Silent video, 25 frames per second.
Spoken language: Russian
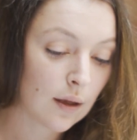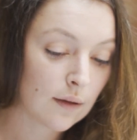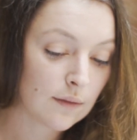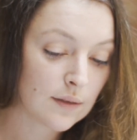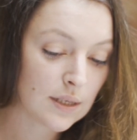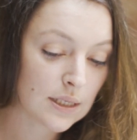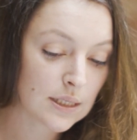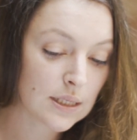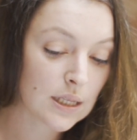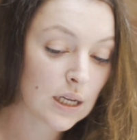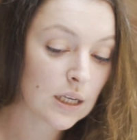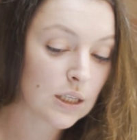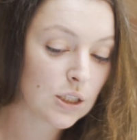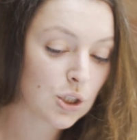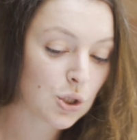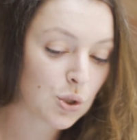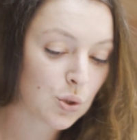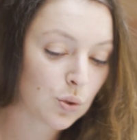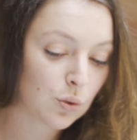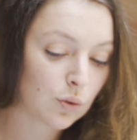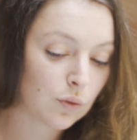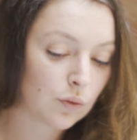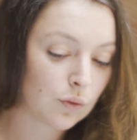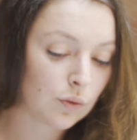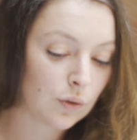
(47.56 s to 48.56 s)
Все знали,
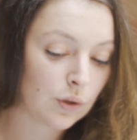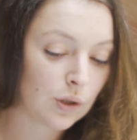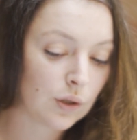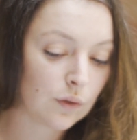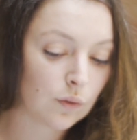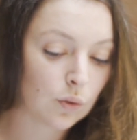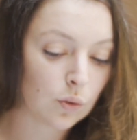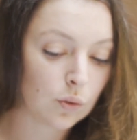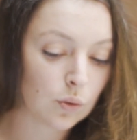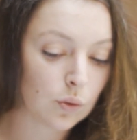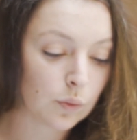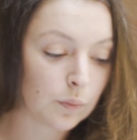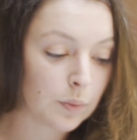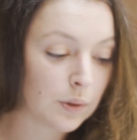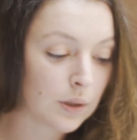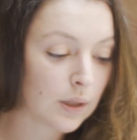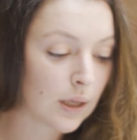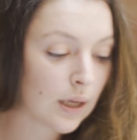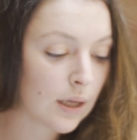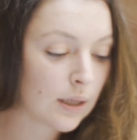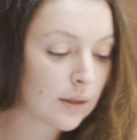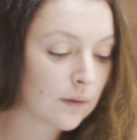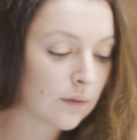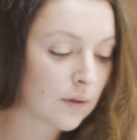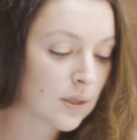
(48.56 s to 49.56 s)
что его
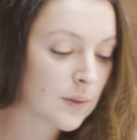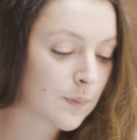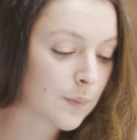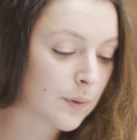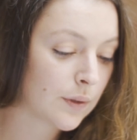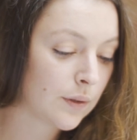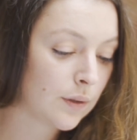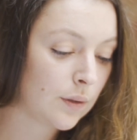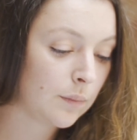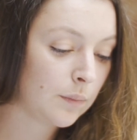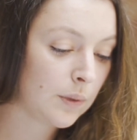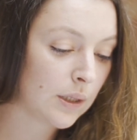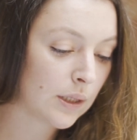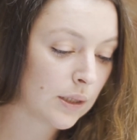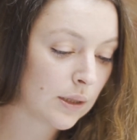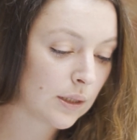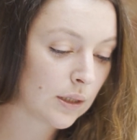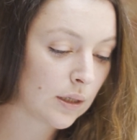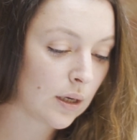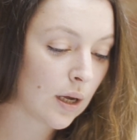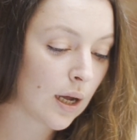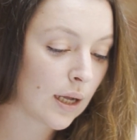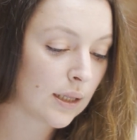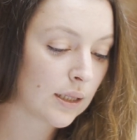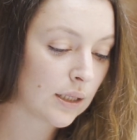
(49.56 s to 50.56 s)
глубина 2,5
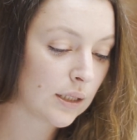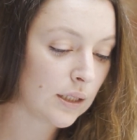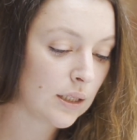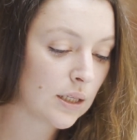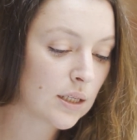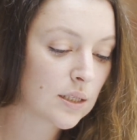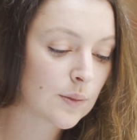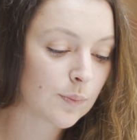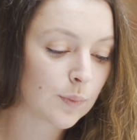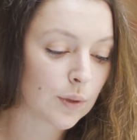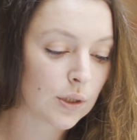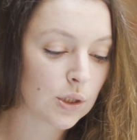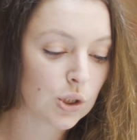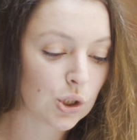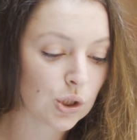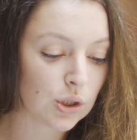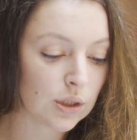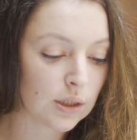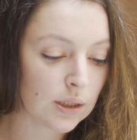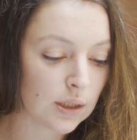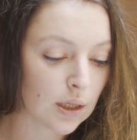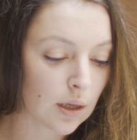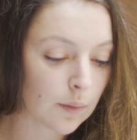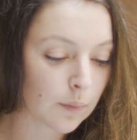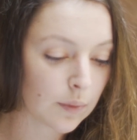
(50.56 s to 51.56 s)
метра, а на дне
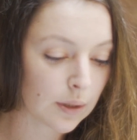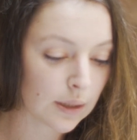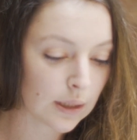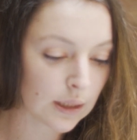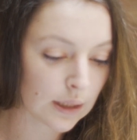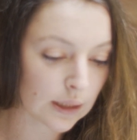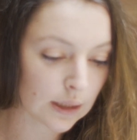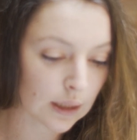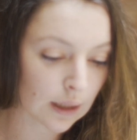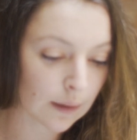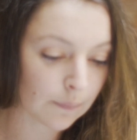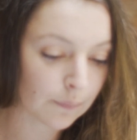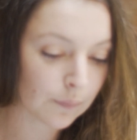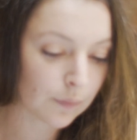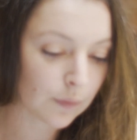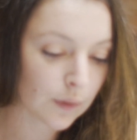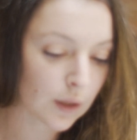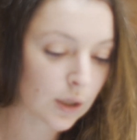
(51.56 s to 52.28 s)
сплошные ямы и глина,